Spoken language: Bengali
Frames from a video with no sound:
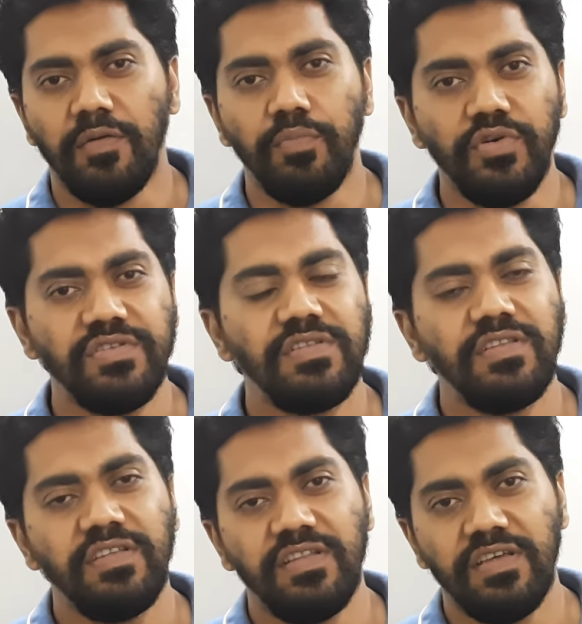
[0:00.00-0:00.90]

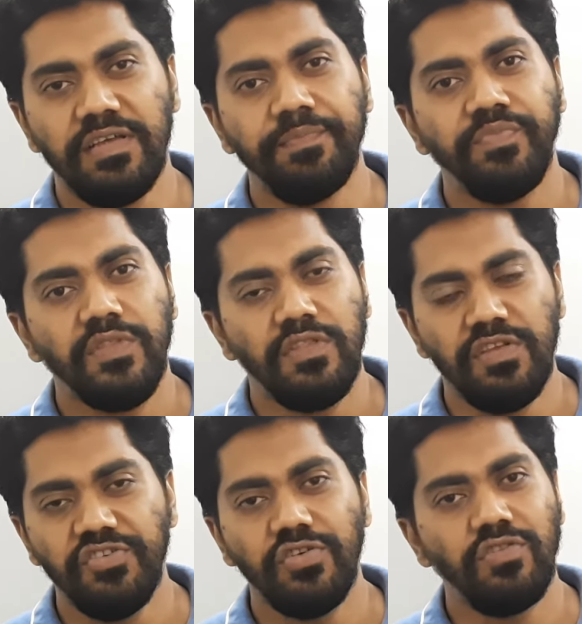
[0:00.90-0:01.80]
পরিস্থিতিতে
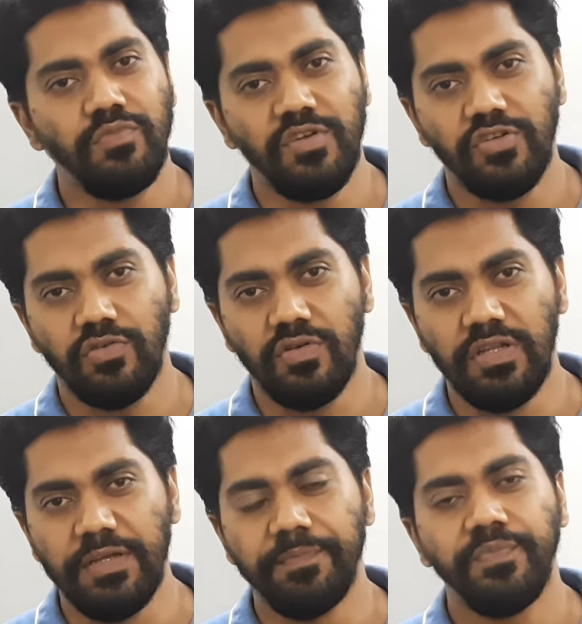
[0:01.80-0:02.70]
নিশ্চয়ই তোমরা সকলে